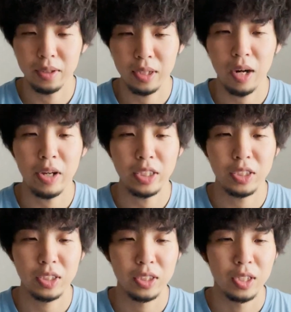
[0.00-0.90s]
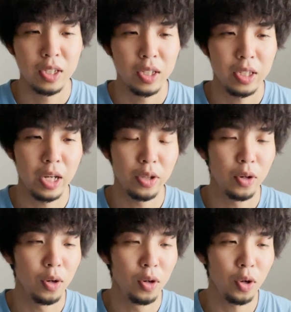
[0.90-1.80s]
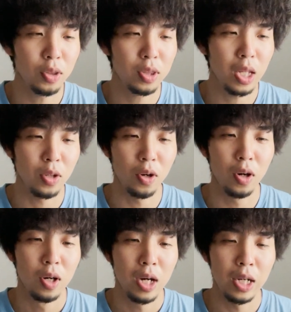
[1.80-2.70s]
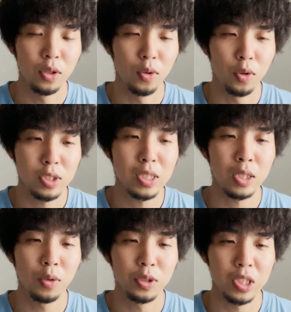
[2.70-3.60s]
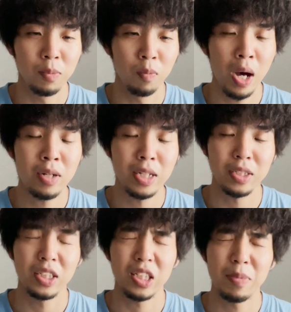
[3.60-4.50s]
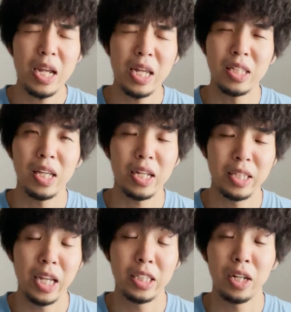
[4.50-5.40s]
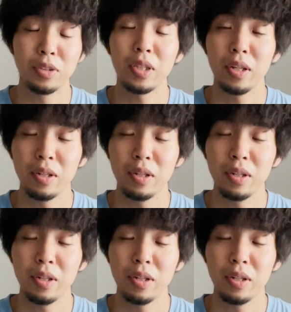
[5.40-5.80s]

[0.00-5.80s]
可愛いし。で、あの、ロッテの、あの、オスナ投手がもうバルガスにしか見えへんねん、最近大ちゃんが言ってて。